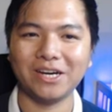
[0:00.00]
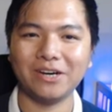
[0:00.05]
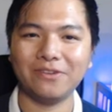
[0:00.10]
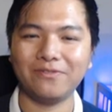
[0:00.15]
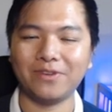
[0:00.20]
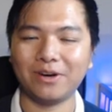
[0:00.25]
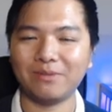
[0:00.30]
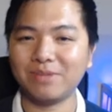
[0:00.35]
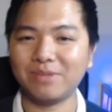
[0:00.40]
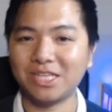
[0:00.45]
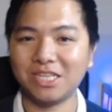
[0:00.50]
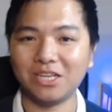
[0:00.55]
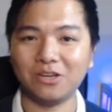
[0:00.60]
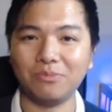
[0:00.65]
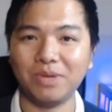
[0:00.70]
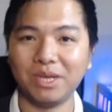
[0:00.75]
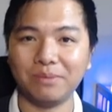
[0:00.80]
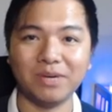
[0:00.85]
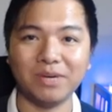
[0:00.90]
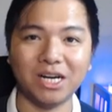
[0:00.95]
hơn, và chúng ta sẽ
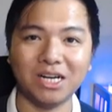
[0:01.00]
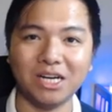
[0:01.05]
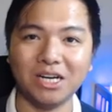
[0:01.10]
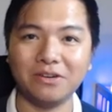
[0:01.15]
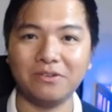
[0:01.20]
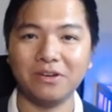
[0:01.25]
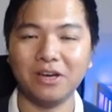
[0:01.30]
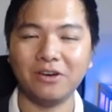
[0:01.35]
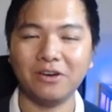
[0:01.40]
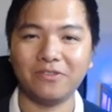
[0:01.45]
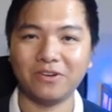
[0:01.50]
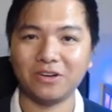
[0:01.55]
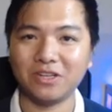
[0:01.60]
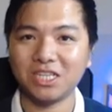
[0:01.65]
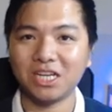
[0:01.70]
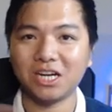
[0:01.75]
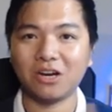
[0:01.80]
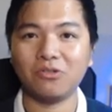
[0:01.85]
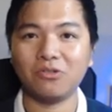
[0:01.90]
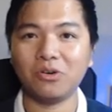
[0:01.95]
bị mượt hơn, và nó
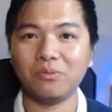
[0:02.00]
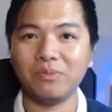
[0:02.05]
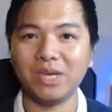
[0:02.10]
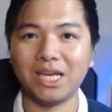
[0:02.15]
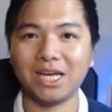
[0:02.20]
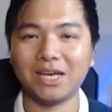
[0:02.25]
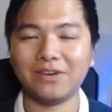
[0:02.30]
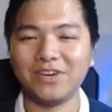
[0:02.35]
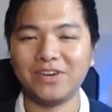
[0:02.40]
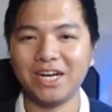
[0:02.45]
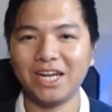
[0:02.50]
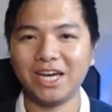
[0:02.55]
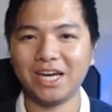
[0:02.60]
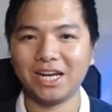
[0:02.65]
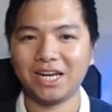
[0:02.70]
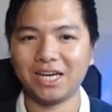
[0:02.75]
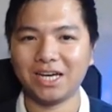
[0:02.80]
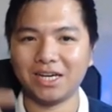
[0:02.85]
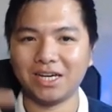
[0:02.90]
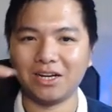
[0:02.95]
sẽ không có bị cái vấn
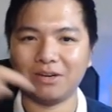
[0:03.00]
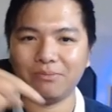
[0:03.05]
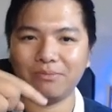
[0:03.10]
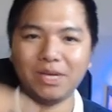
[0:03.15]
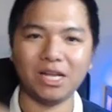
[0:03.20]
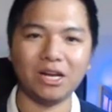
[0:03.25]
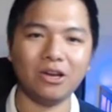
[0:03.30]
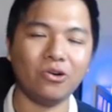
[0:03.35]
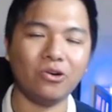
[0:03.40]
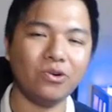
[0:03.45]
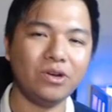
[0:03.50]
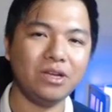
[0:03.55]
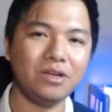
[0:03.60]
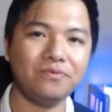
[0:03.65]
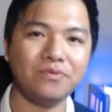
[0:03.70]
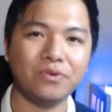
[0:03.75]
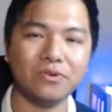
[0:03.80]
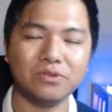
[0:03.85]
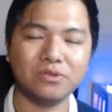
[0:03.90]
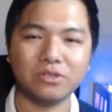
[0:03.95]
đề là bị lỗi
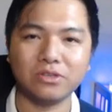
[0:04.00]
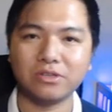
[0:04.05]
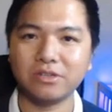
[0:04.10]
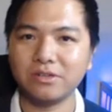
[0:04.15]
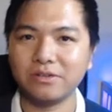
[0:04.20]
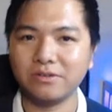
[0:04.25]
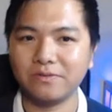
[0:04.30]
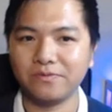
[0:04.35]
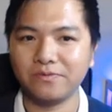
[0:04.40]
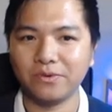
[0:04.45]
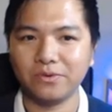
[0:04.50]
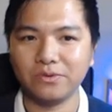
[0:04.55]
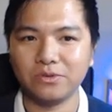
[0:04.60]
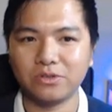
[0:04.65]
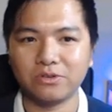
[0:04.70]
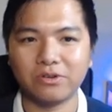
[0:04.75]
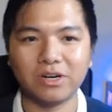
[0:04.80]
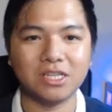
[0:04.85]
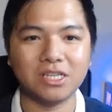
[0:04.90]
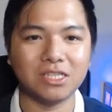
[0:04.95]
full
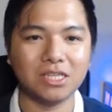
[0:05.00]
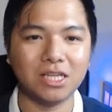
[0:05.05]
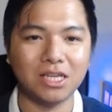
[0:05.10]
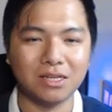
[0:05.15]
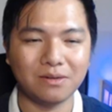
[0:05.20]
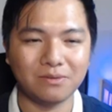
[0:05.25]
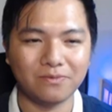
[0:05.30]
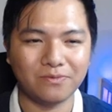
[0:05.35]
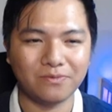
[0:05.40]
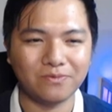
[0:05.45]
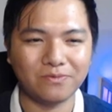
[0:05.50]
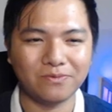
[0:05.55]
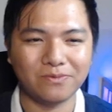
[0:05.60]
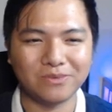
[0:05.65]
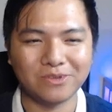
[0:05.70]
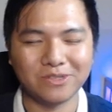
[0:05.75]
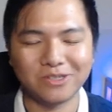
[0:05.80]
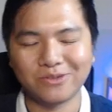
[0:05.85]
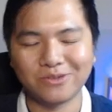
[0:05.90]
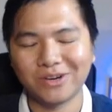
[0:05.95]

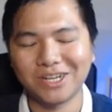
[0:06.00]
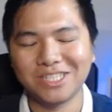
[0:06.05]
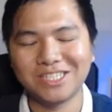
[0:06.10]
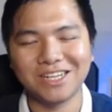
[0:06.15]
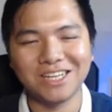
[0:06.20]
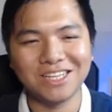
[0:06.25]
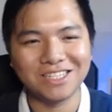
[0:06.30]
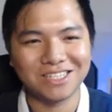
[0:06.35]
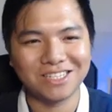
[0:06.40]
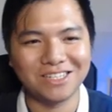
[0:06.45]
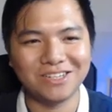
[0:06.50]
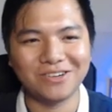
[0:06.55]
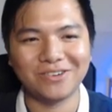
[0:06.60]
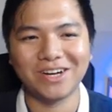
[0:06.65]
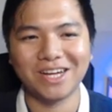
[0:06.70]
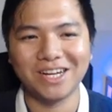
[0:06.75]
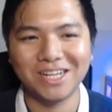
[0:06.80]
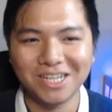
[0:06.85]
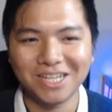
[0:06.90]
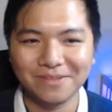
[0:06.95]
scratch disk như hồi
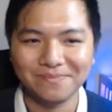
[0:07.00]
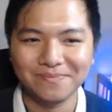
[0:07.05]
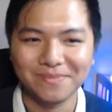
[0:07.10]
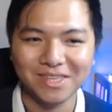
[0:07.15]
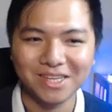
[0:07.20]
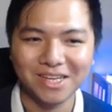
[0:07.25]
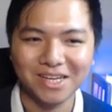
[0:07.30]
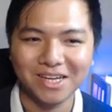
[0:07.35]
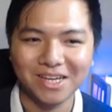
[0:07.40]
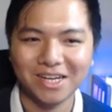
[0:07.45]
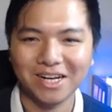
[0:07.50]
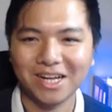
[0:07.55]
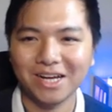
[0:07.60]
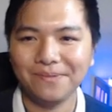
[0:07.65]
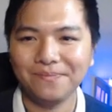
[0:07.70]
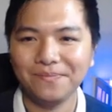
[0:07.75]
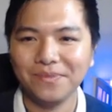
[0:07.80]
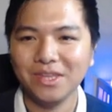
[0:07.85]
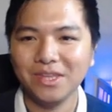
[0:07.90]
nãy nữa. Đó,